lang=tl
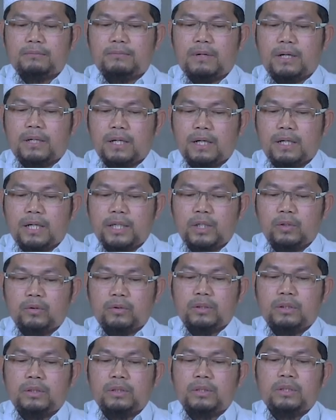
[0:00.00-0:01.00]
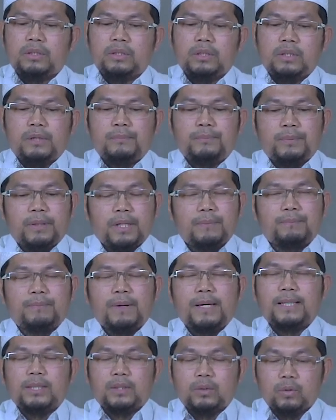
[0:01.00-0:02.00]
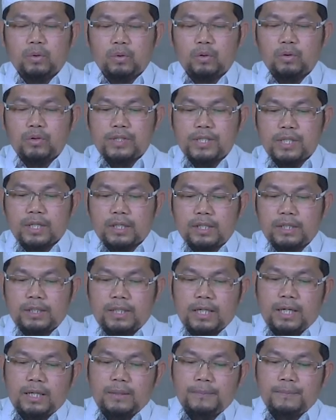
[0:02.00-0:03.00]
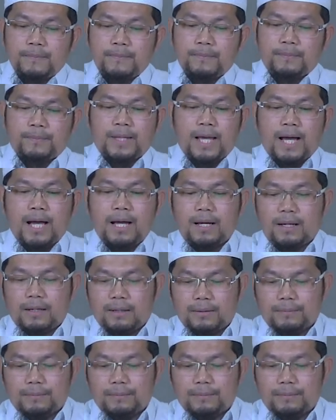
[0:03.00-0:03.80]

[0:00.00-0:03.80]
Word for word: maggagayon, ipinapahintulot sa kanya na